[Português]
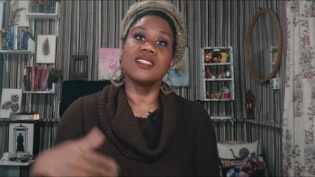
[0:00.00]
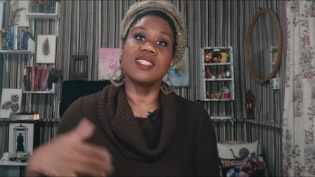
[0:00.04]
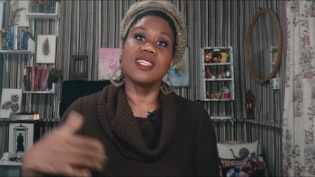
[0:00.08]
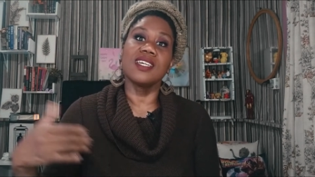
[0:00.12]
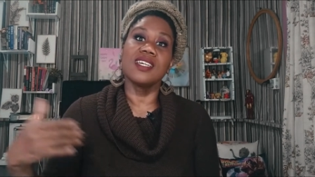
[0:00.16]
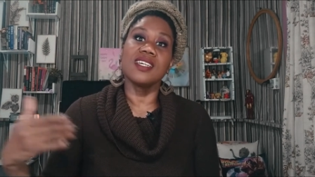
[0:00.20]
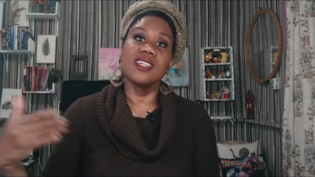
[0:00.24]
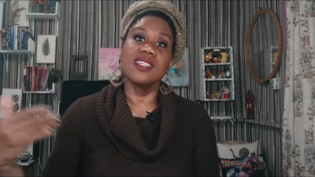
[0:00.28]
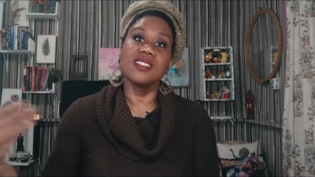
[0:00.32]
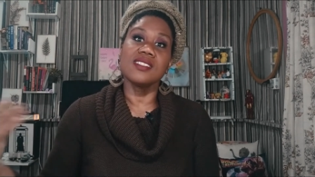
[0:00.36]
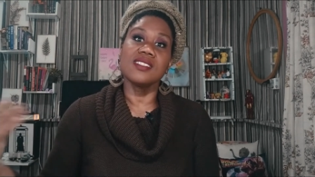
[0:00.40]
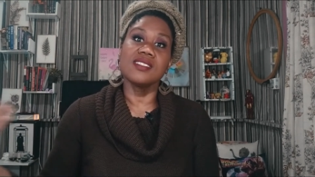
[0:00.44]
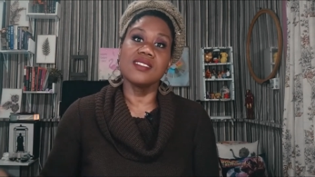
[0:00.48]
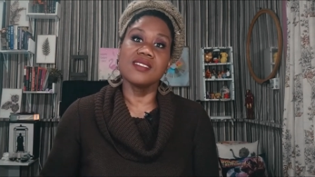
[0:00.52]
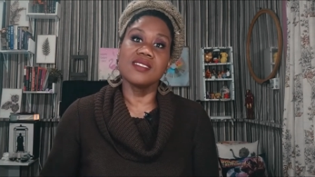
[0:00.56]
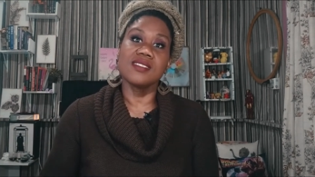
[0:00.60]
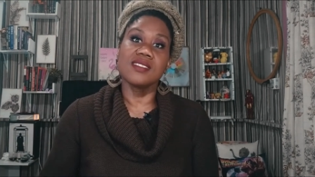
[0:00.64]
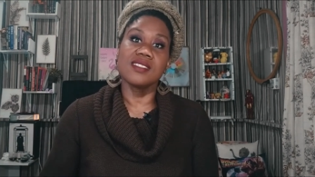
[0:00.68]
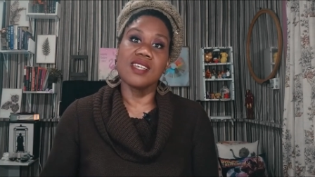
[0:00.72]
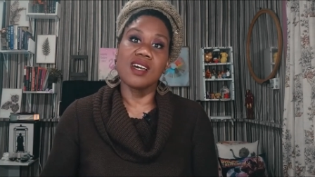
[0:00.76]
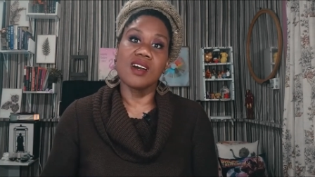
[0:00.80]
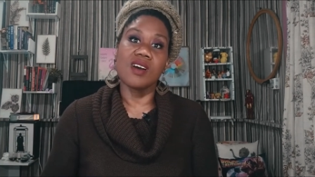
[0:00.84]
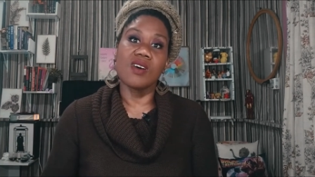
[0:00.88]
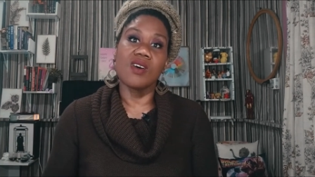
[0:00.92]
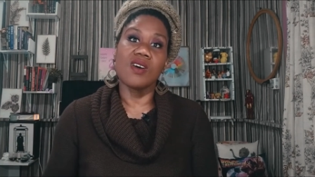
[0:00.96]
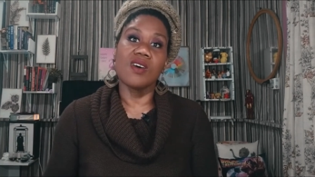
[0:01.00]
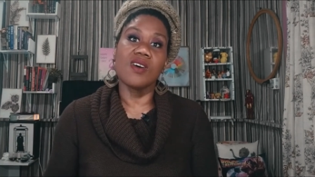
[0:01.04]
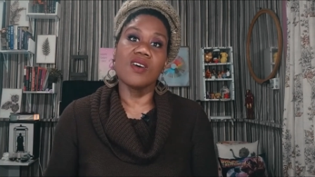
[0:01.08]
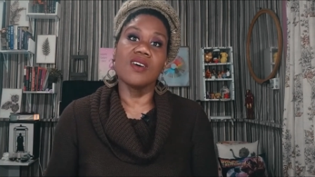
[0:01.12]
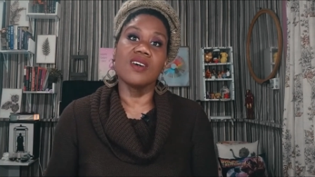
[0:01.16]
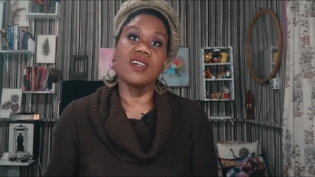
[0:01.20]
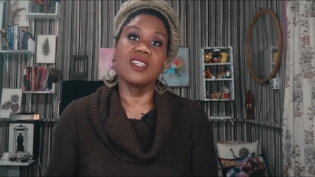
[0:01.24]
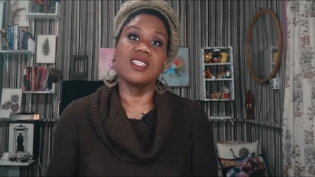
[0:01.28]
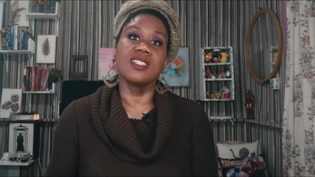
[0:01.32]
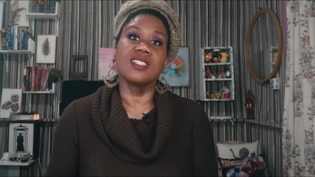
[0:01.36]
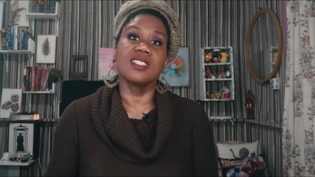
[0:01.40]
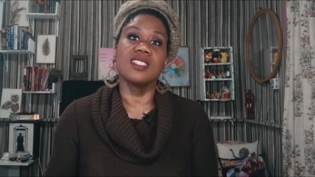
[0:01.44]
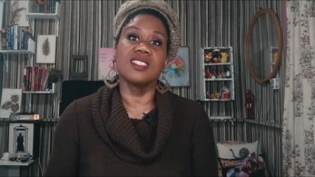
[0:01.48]
Desde a
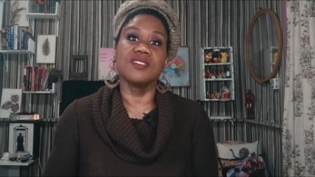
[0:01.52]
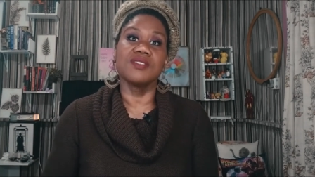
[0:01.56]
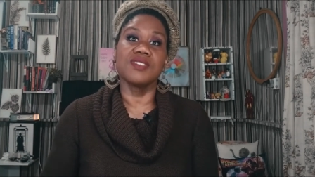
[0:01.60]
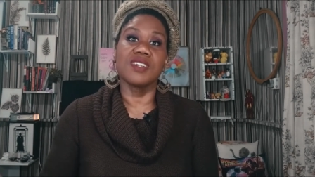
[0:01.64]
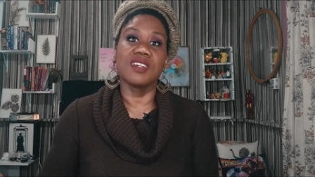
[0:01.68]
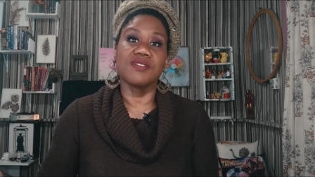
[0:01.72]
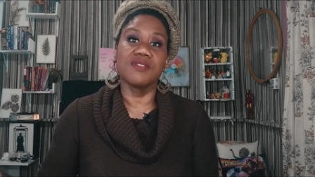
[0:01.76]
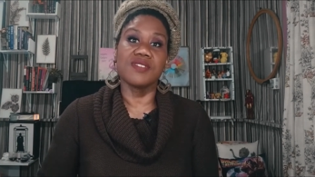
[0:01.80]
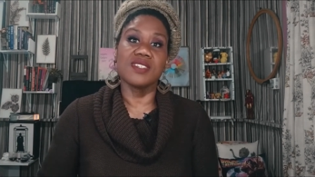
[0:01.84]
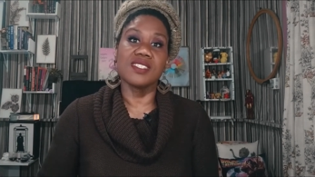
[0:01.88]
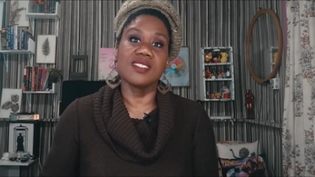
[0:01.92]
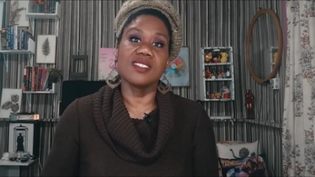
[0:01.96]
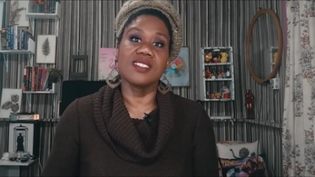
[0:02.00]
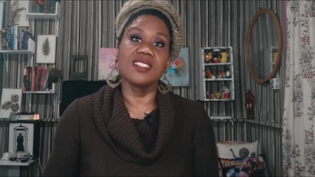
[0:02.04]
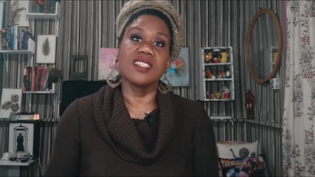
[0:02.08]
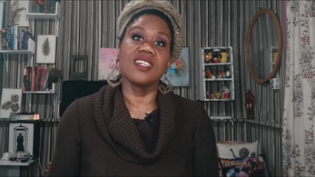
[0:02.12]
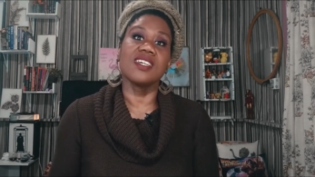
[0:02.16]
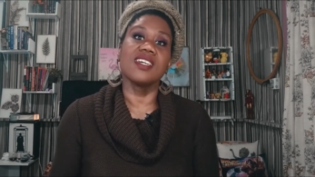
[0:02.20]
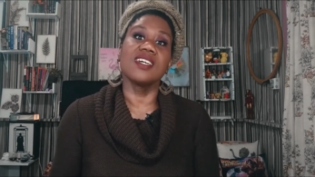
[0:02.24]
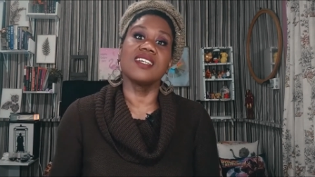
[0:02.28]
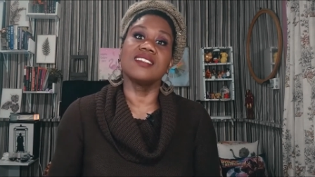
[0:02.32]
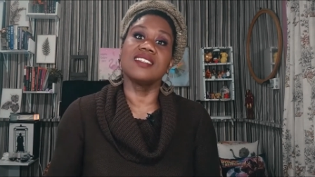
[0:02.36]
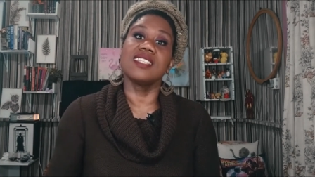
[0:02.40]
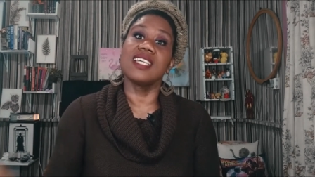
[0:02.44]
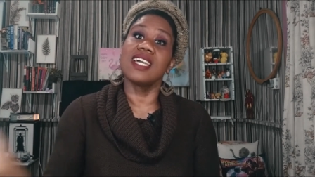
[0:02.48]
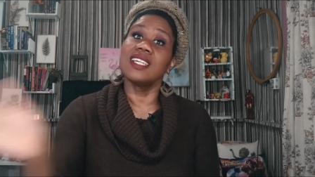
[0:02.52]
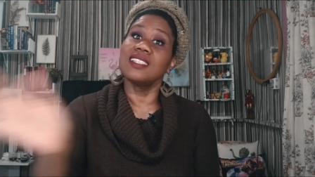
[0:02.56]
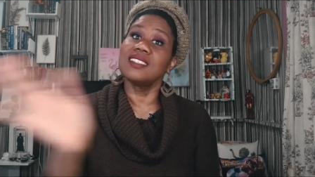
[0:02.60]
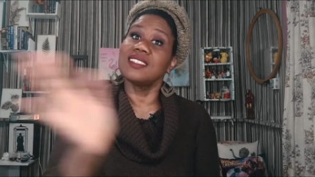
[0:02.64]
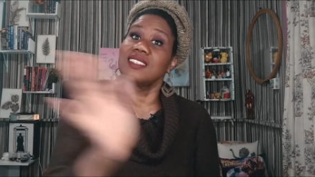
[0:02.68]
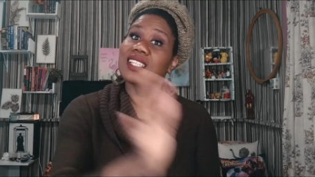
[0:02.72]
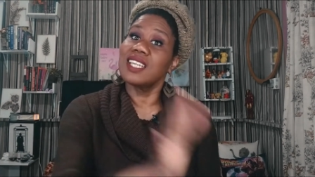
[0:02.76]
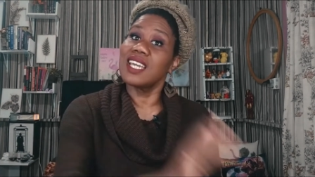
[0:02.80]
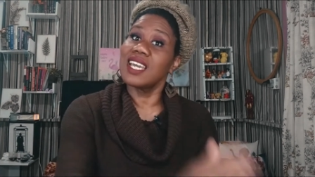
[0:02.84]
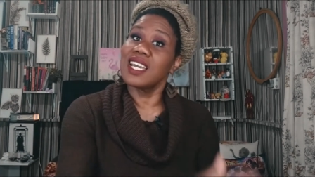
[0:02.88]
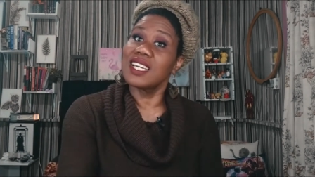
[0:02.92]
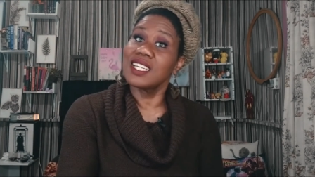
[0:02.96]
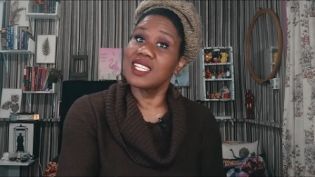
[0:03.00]
hora que vai fazer até a
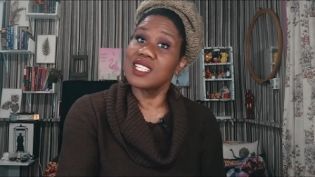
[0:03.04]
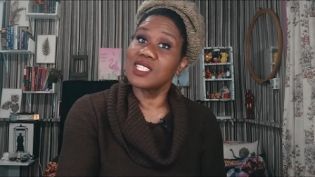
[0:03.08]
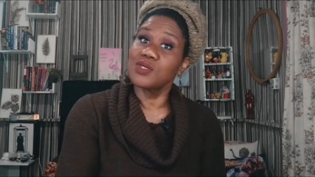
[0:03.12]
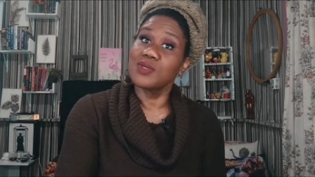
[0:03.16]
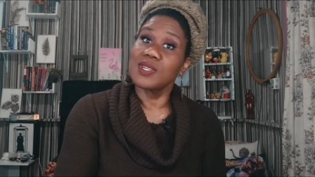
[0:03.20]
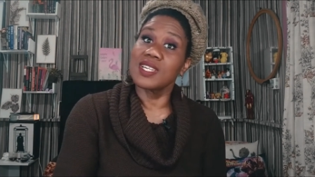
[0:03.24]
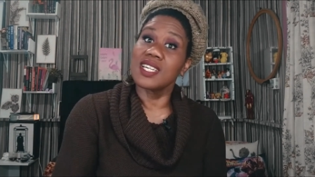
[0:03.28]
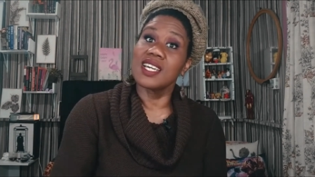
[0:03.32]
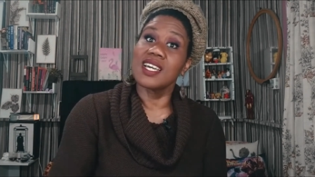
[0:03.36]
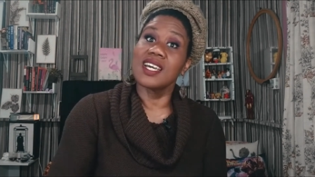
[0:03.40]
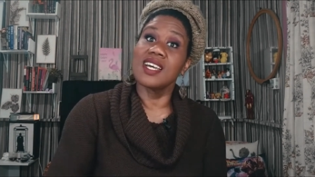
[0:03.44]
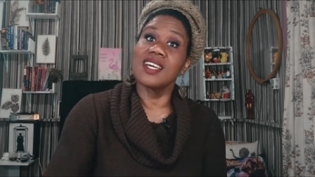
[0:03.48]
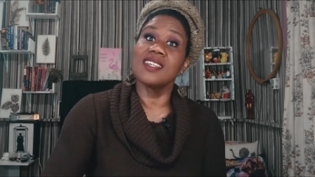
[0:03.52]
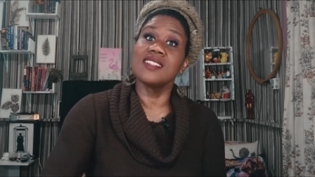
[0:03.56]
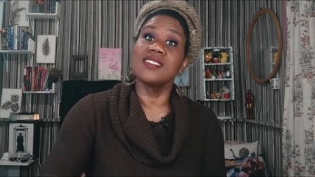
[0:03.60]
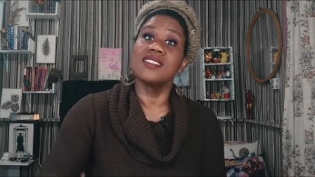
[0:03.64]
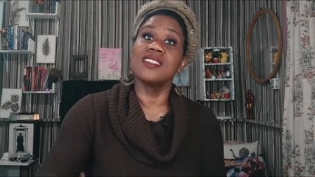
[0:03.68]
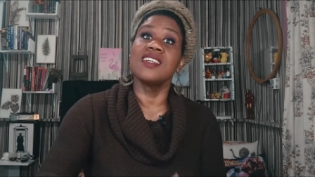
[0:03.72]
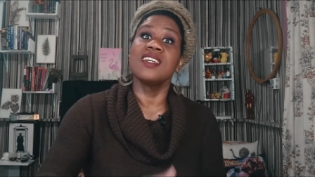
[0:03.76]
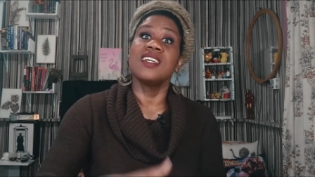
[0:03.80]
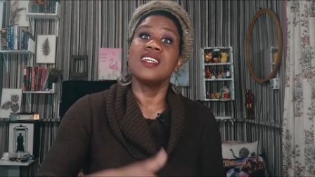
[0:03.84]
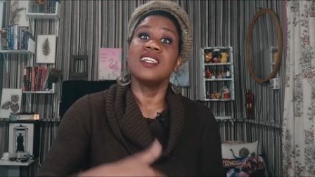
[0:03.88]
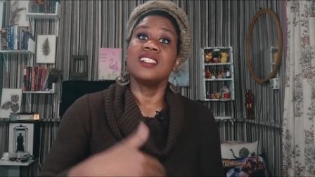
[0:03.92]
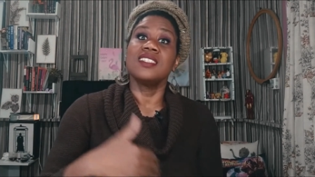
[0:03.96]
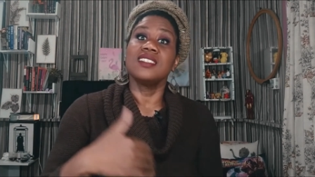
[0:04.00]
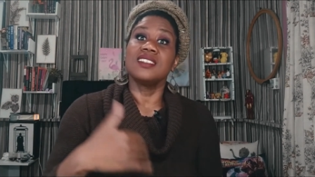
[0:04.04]
entrega na sua casa,